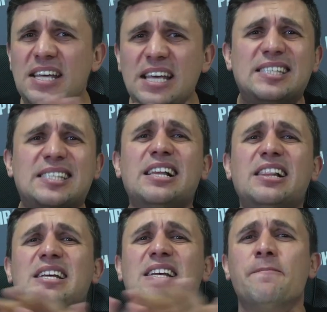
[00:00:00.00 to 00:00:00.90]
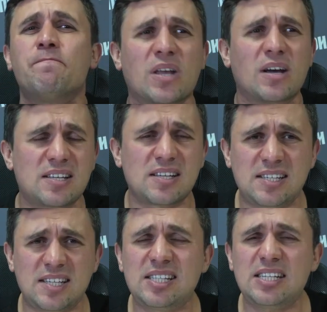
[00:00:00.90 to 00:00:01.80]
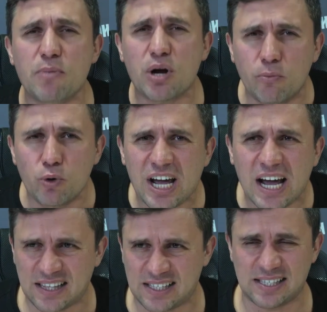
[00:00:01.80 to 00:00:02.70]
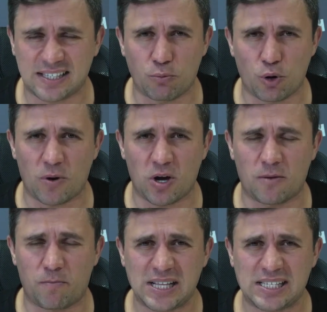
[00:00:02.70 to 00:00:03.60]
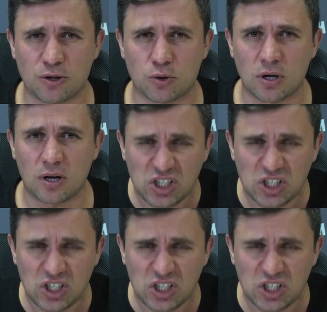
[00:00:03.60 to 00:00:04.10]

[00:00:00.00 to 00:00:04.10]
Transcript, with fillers: и целые э, системы коммуникации за собой э, потянут.